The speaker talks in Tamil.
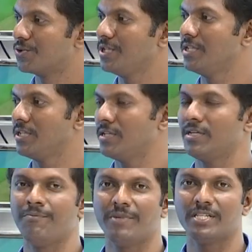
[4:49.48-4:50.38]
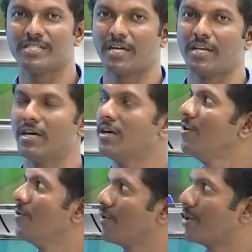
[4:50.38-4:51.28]
ஸோ இது இமேஜ்னால
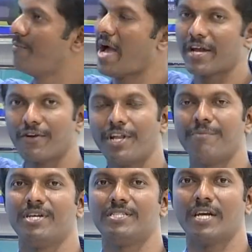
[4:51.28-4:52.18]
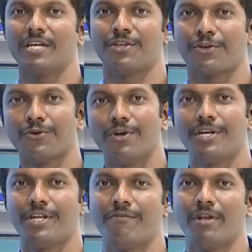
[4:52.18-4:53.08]
உங்களோட பேக்ரவுண்ட் இமேஜை இந்த
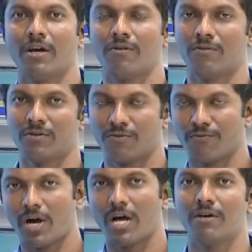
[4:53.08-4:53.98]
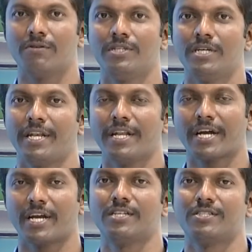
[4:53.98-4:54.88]
கியூலர் டிவியில் உங்களோட வாலை வந்து
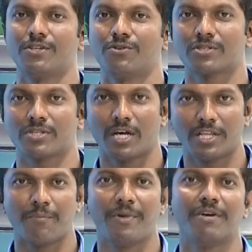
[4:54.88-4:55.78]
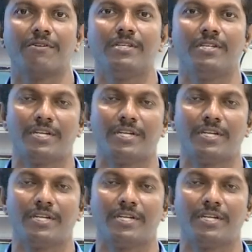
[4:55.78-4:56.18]
என்ன கலர்ஸ் இருக்கோ ஸோ அது அப்படியே வந்து